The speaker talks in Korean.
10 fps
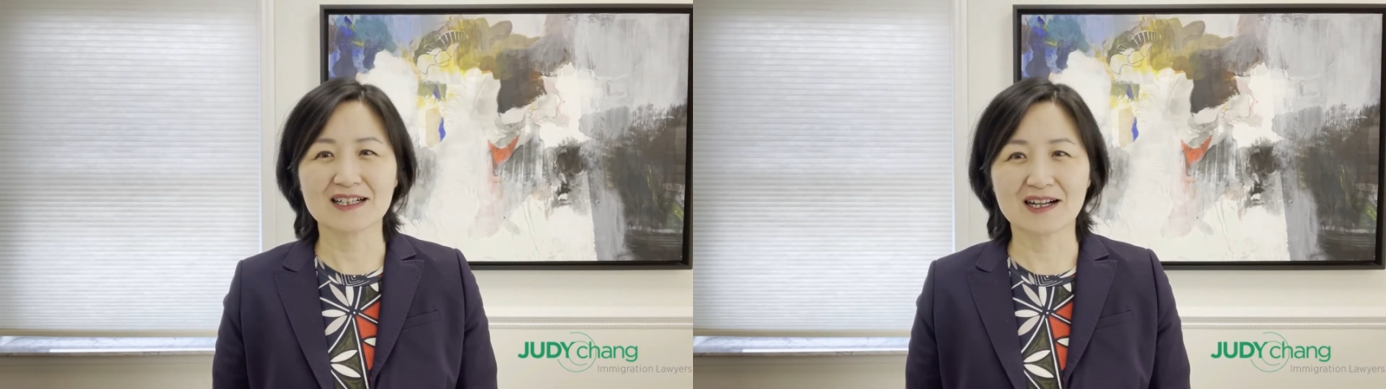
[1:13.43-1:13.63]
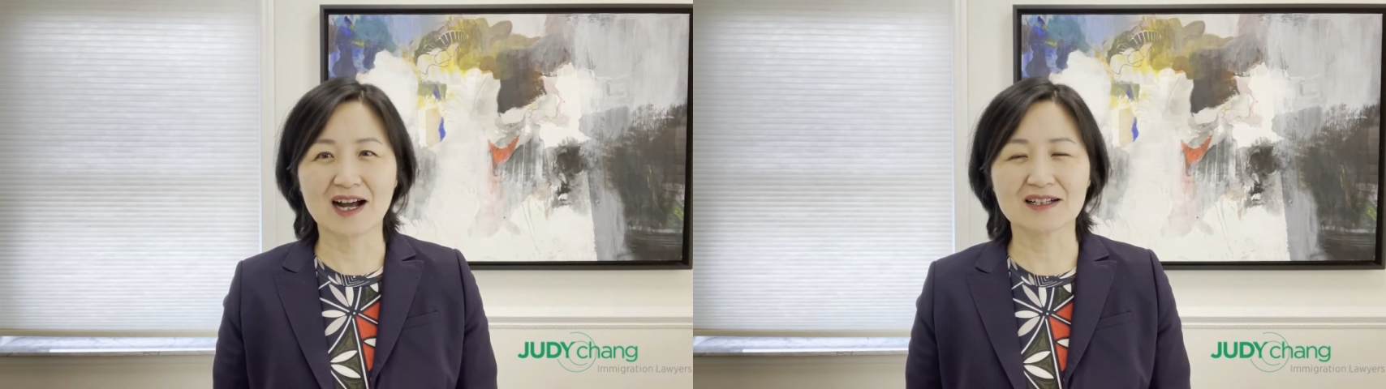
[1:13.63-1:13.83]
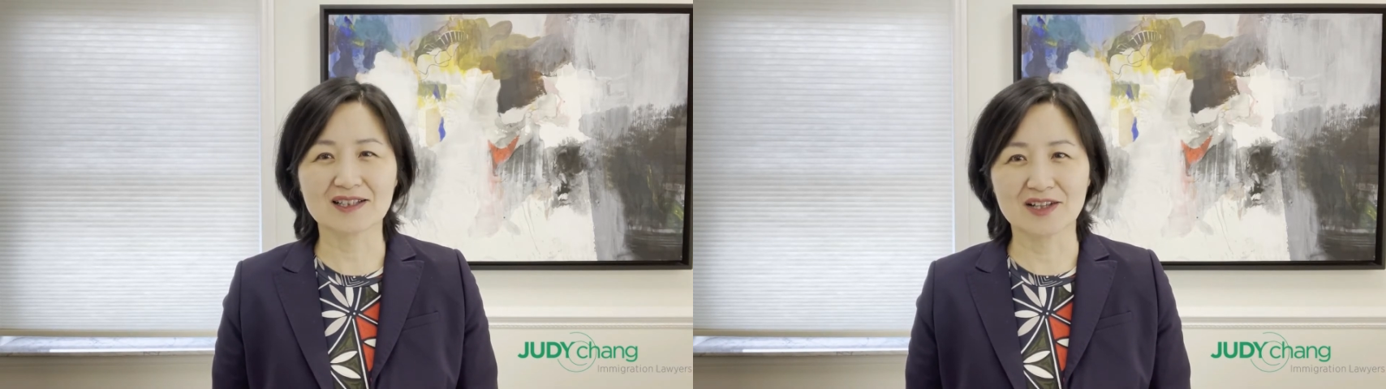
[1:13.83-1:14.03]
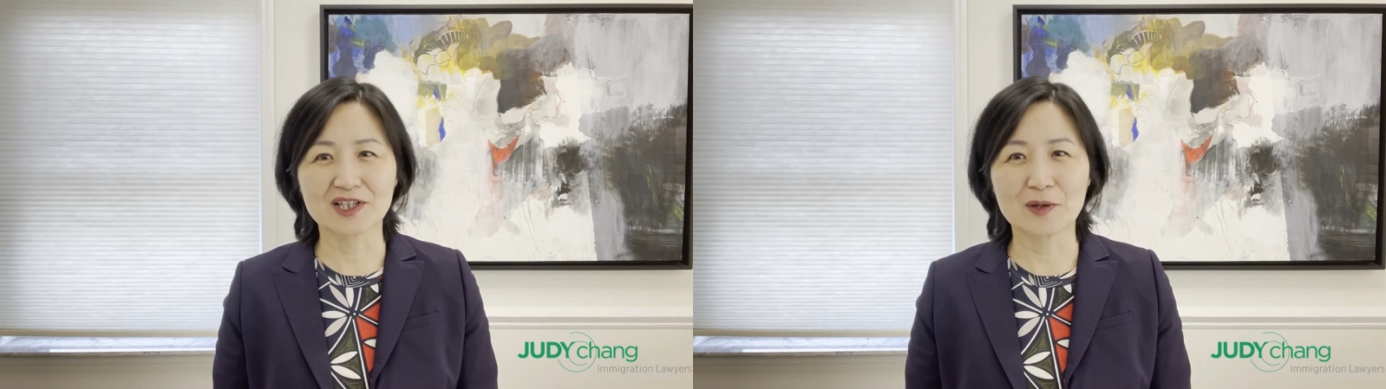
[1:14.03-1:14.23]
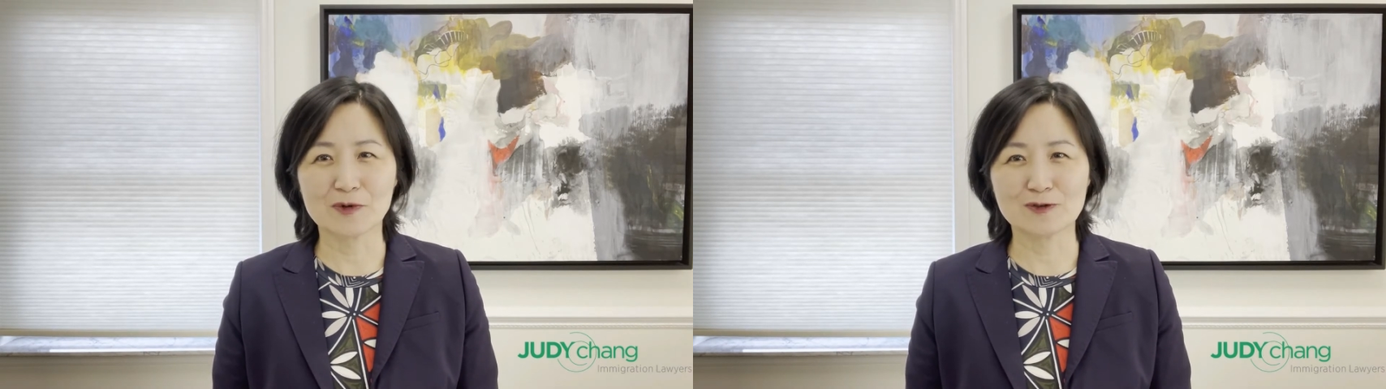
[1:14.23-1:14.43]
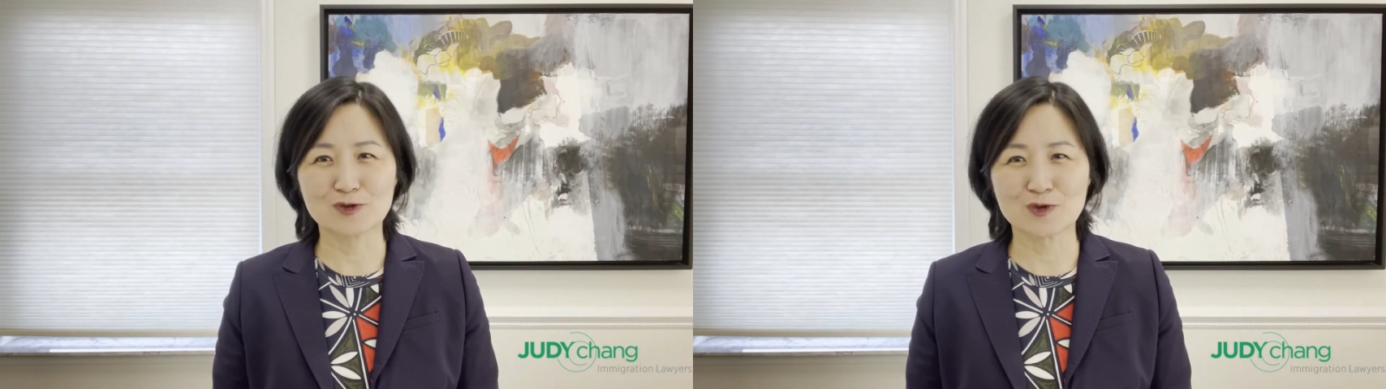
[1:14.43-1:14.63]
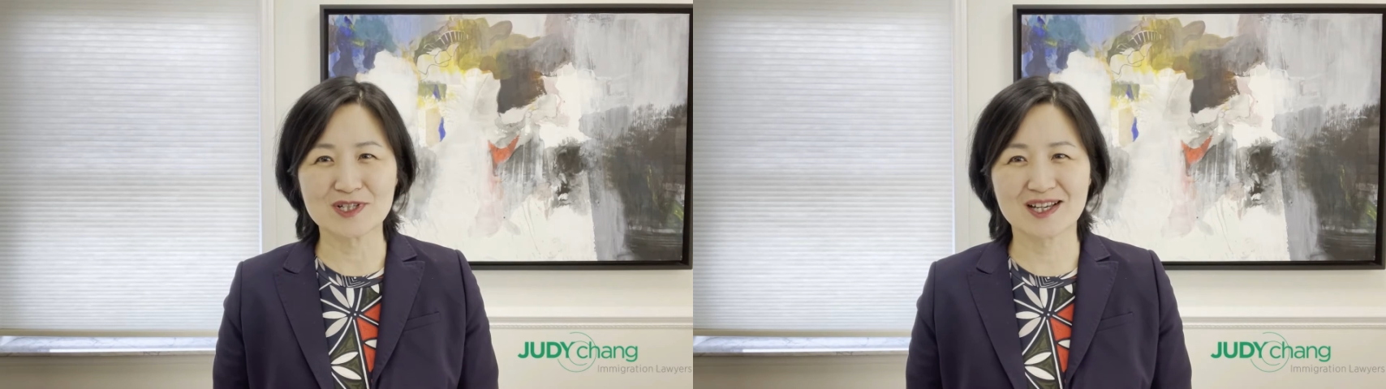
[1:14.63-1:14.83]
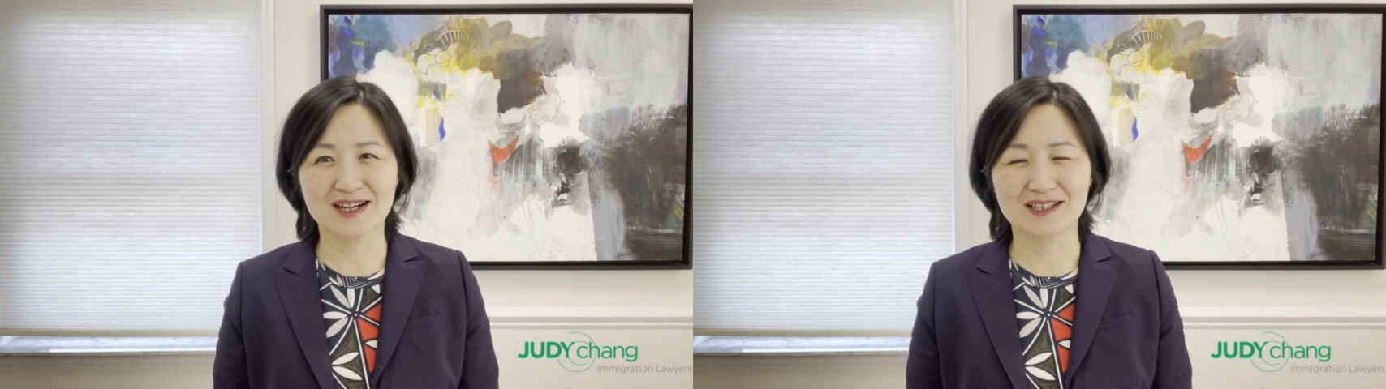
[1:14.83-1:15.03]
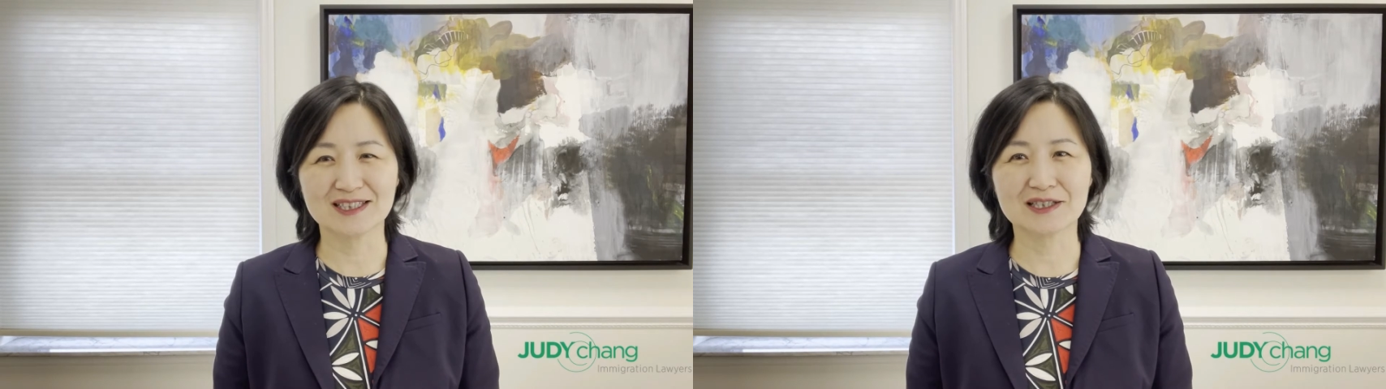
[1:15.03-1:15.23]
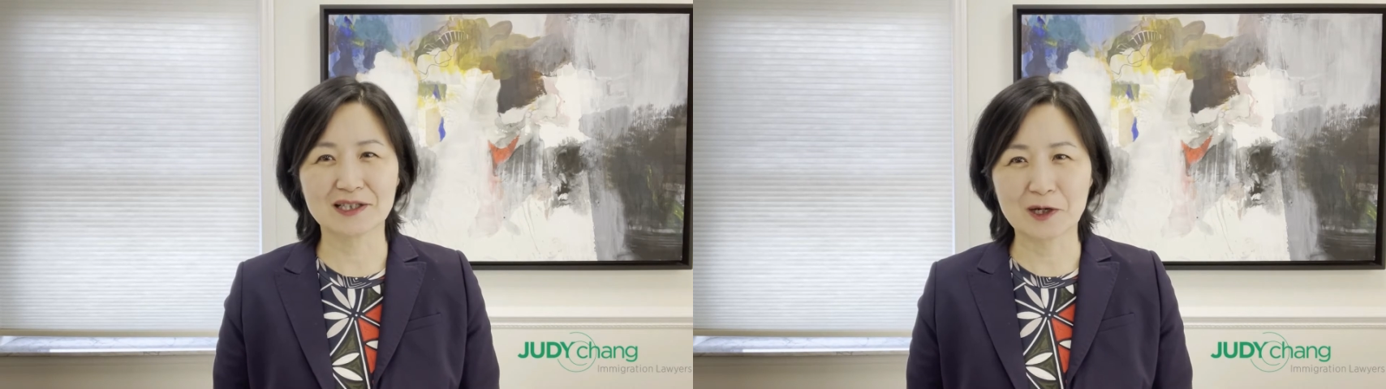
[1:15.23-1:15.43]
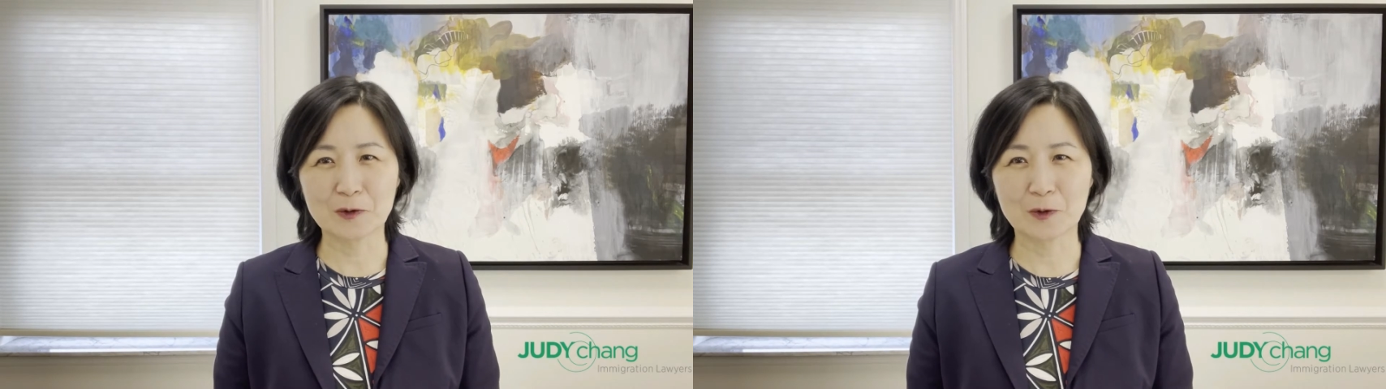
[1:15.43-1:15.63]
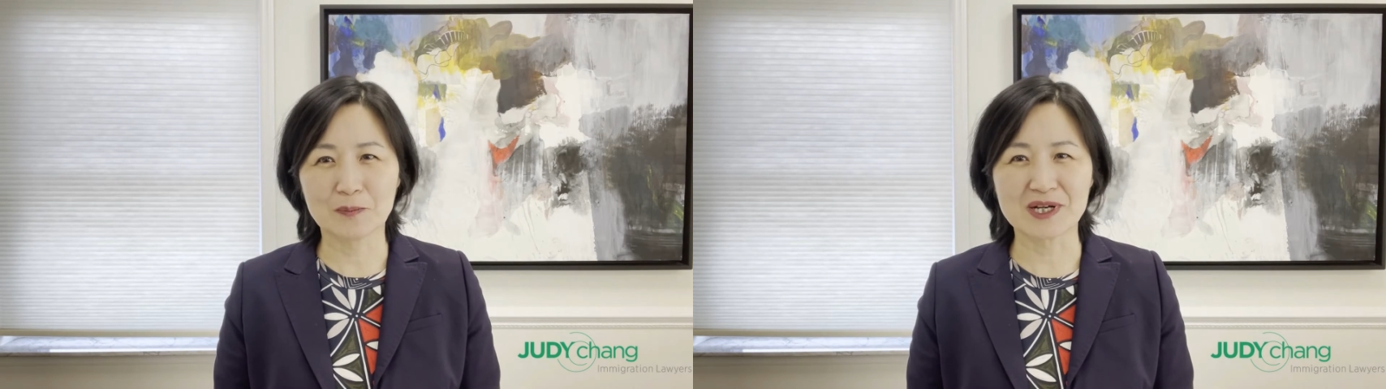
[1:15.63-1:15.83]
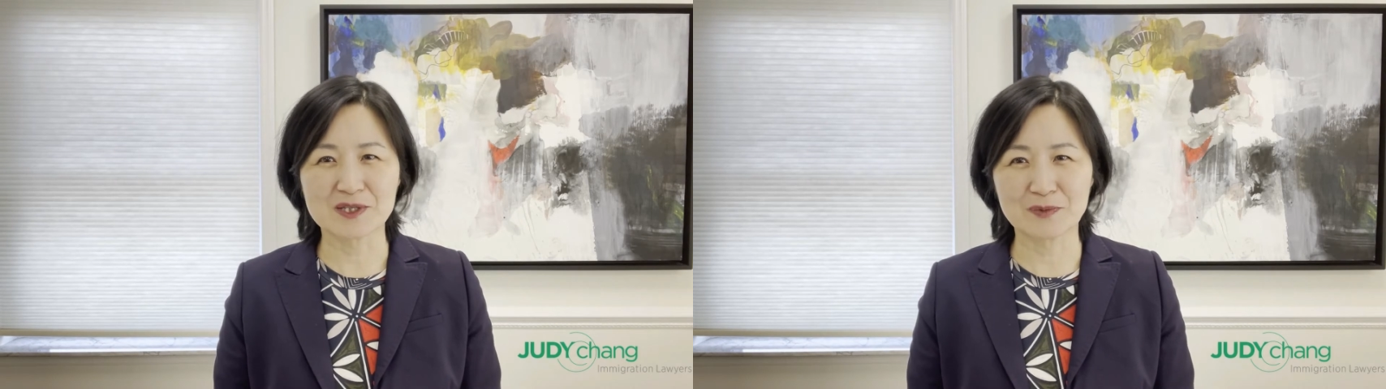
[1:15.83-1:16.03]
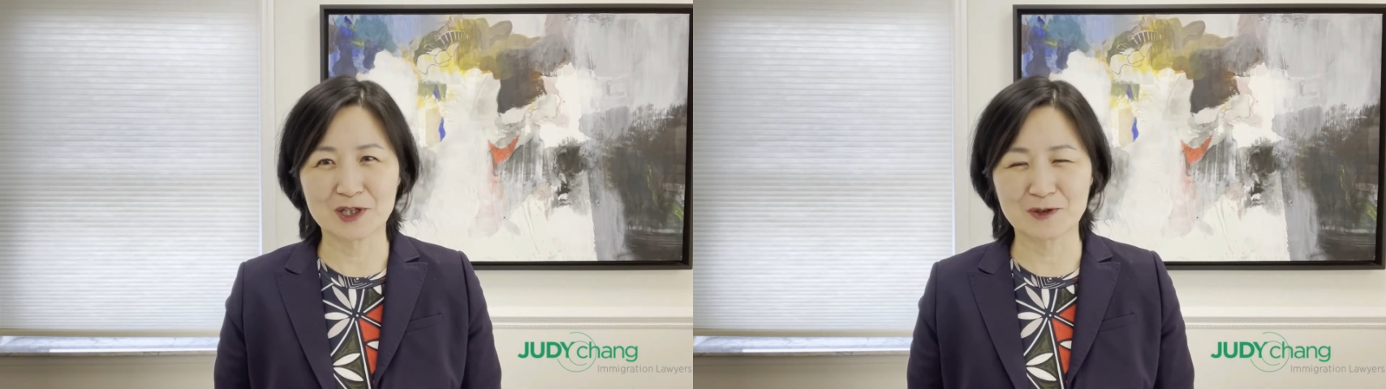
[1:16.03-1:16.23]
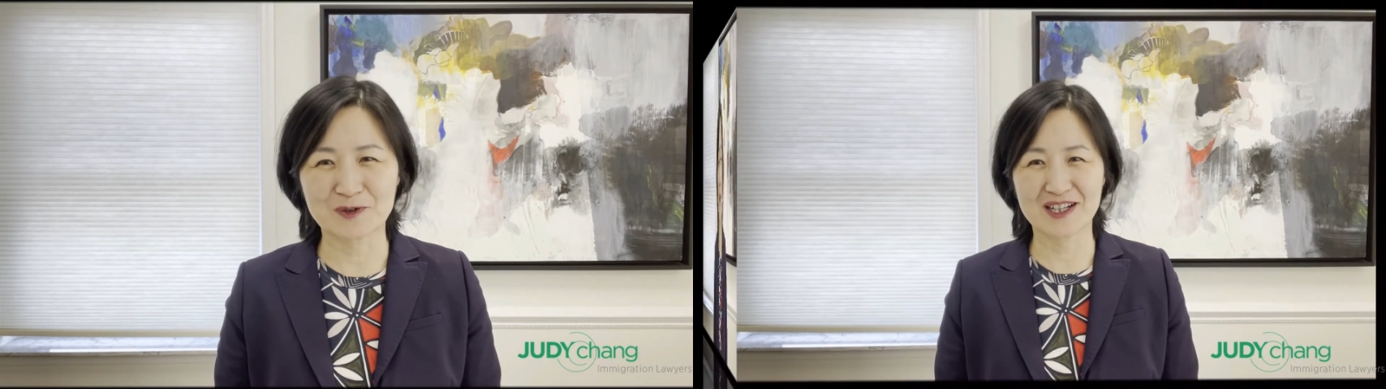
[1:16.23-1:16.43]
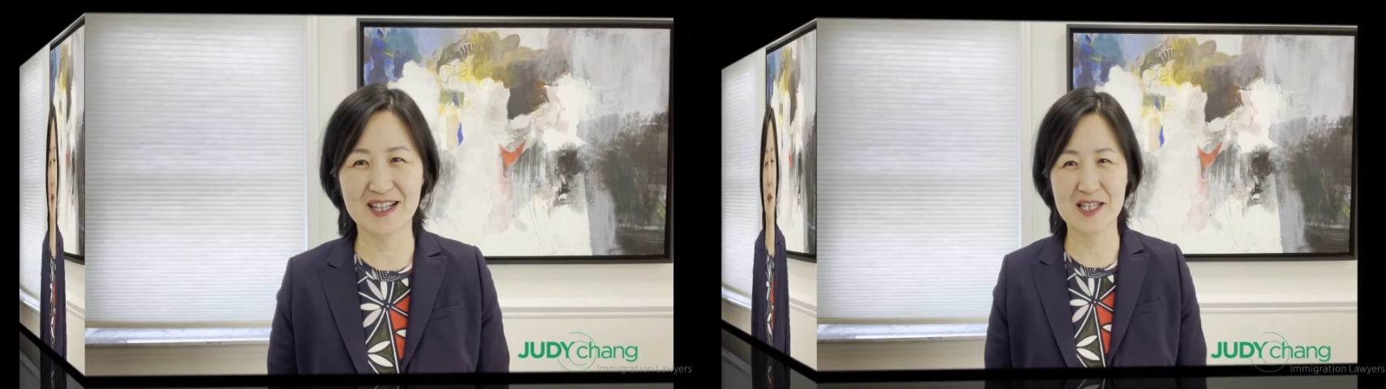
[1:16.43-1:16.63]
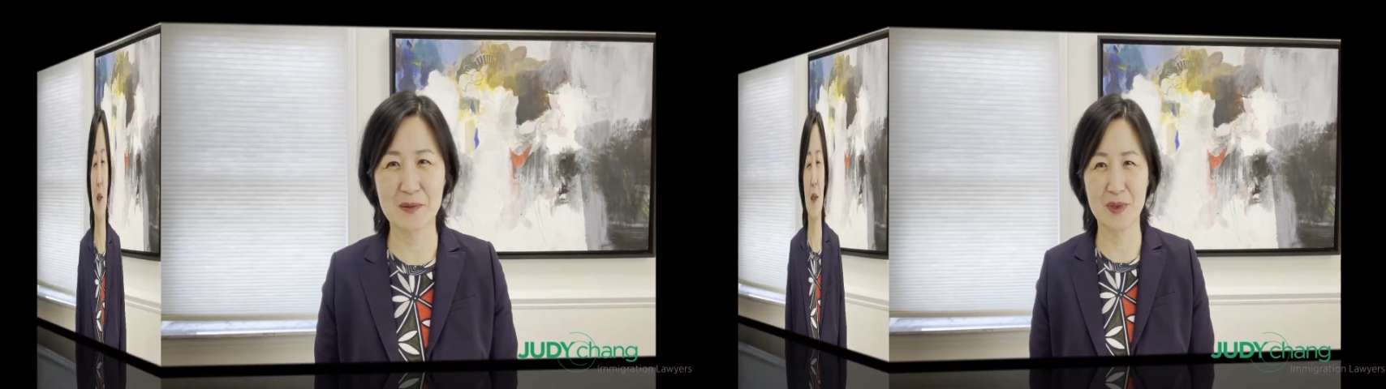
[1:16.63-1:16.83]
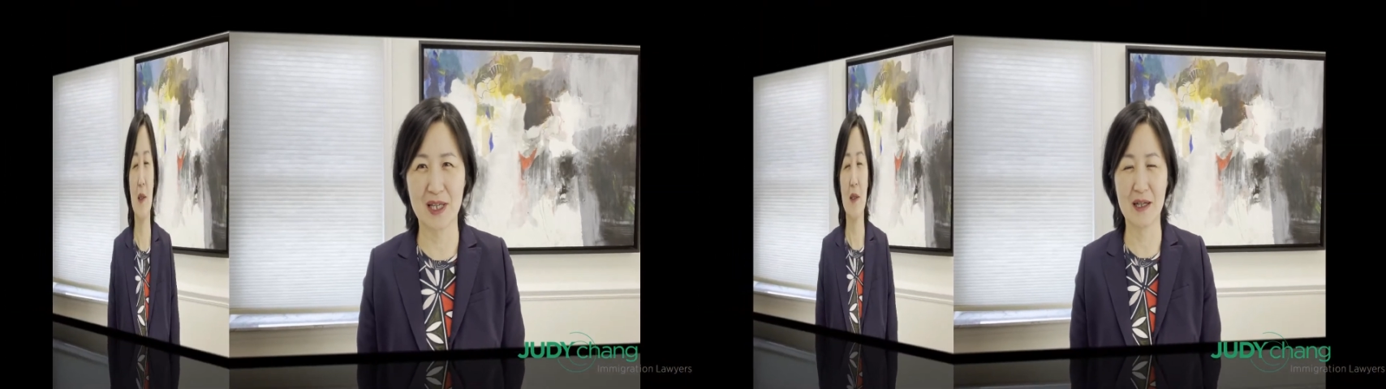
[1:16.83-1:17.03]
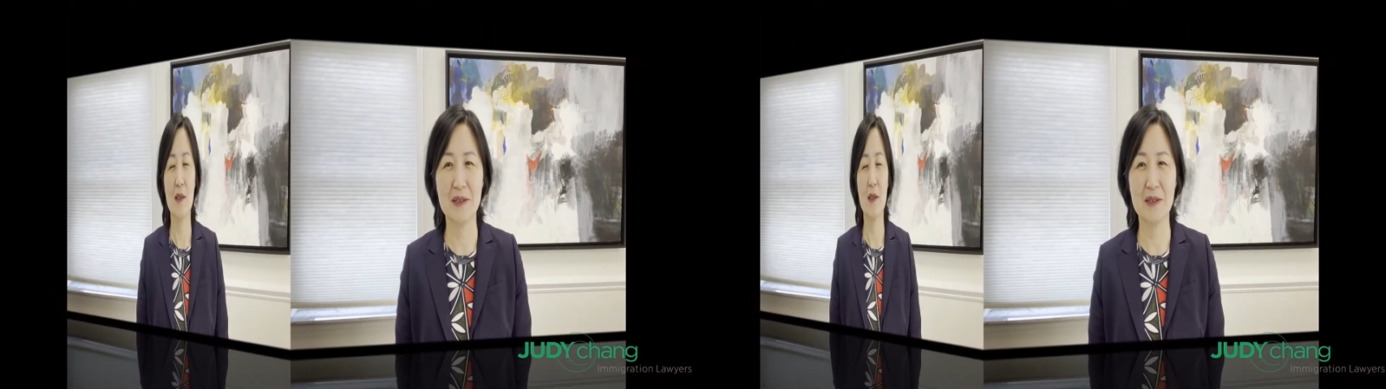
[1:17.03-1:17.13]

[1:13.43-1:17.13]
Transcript: 각 단계별로 주의사항은 따로 말씀드리도록 하겠습니다.